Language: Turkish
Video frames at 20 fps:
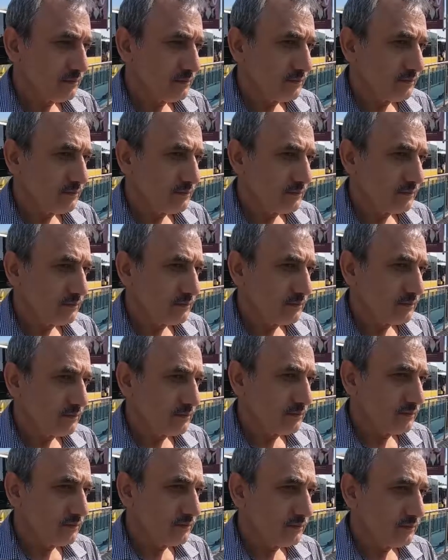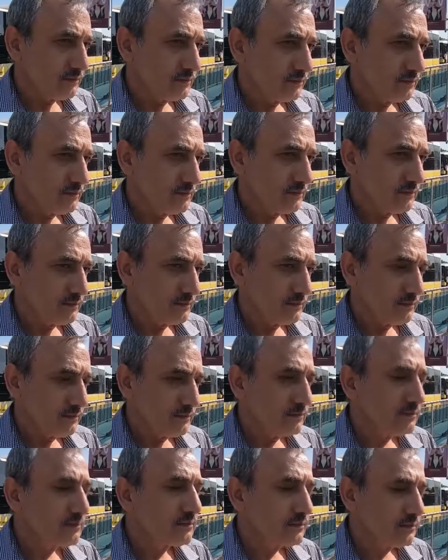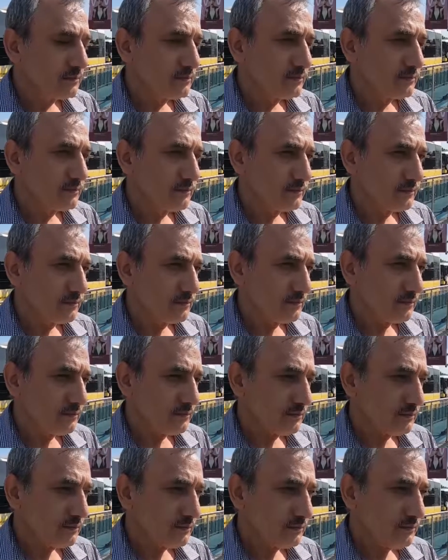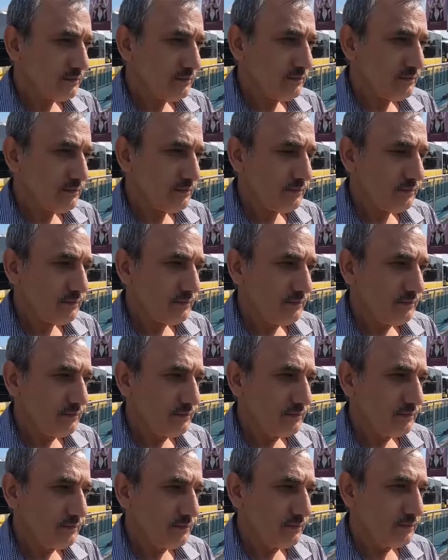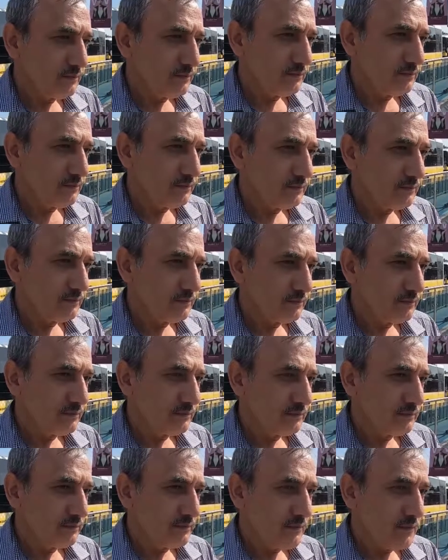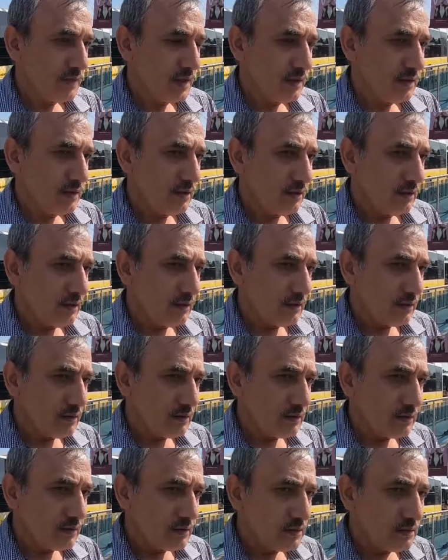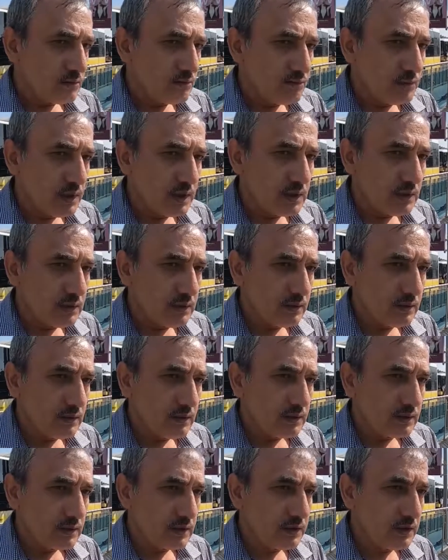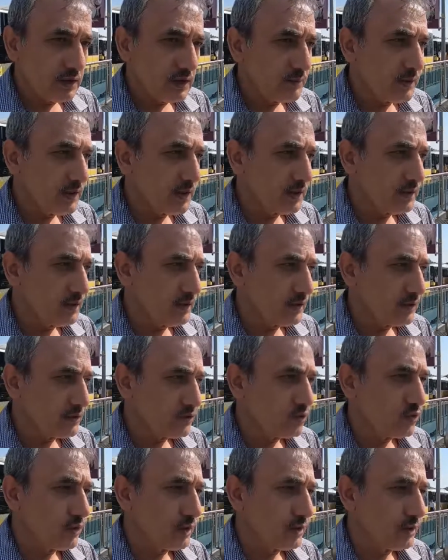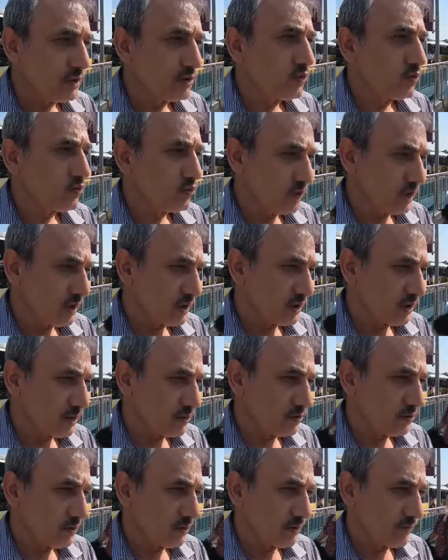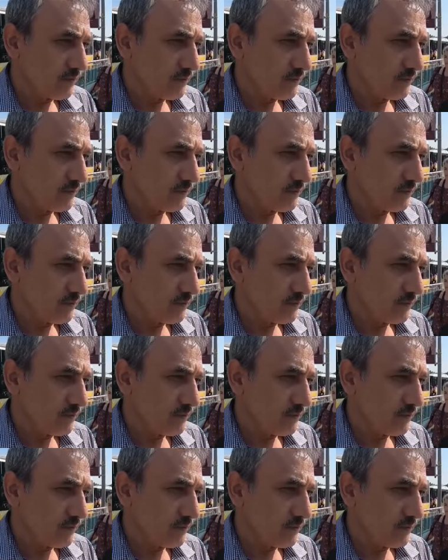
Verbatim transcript: çevre çevresi hakkında e, öneriniz, görüşleriniz nelerdir? Şimdi belediye, Sarıyer Belediyesi şu anda çok güzel çalışıyor.